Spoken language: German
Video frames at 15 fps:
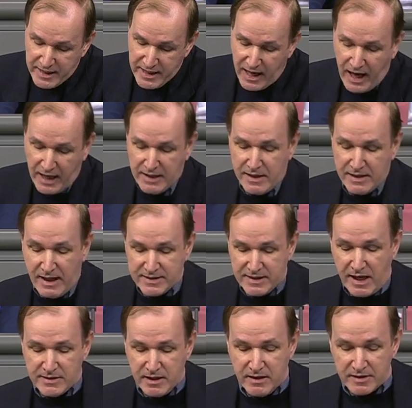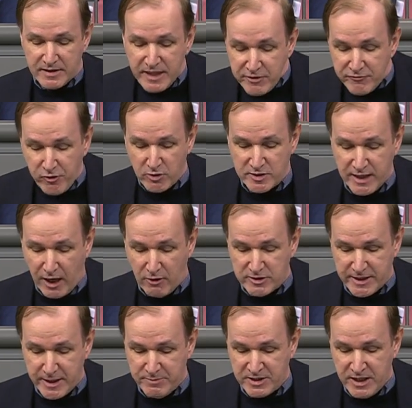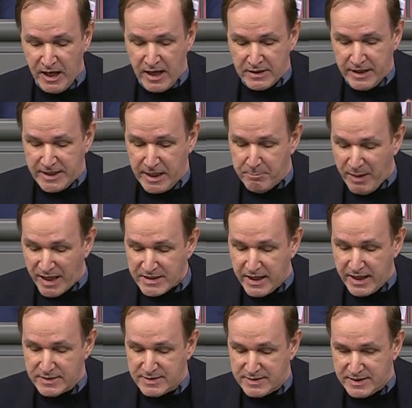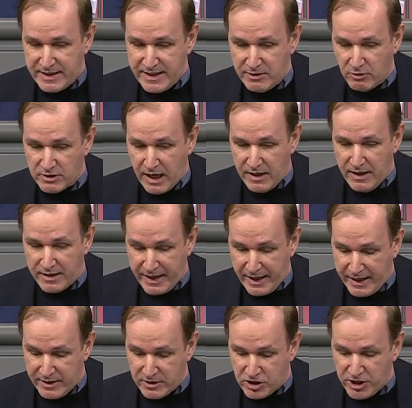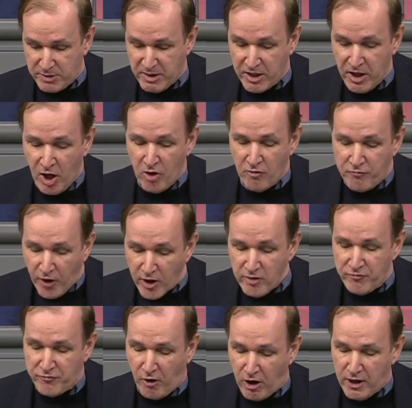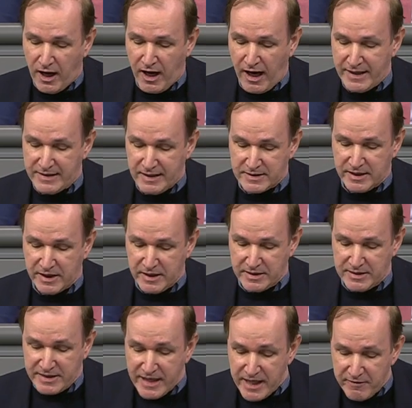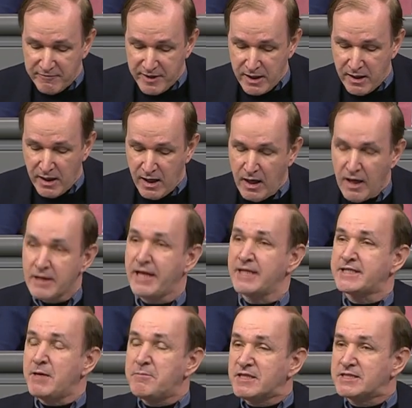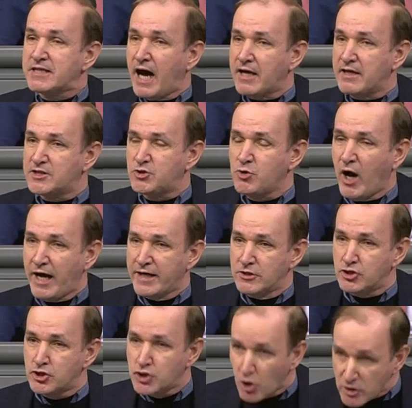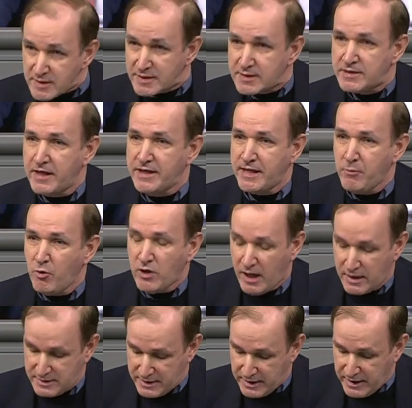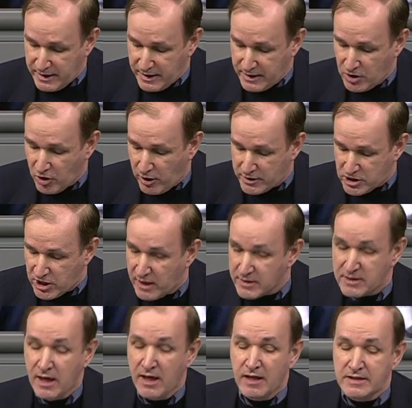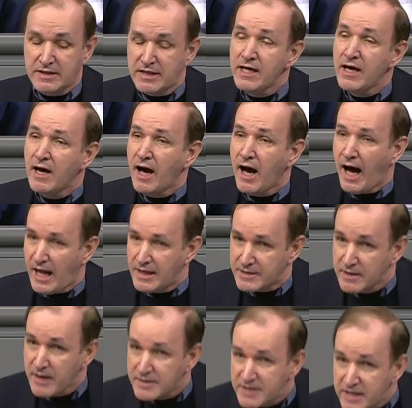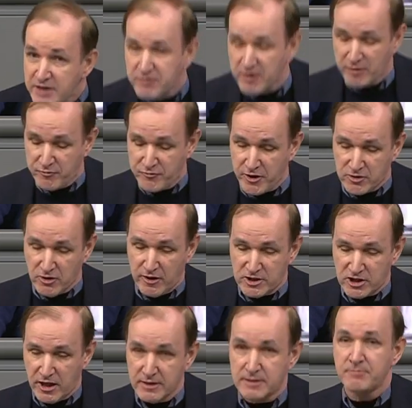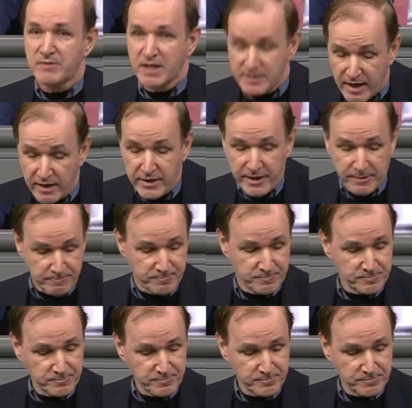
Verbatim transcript: die ihr Handeln als alternativlos ausgibt, der Debatte entziehen und alle Gegenstimmen von vornherein diskreditieren will. Deshalb ist geradezu ein Schutz der Demokratie in Deutschland die Alternative für Deutschland. Ich danke Ihnen.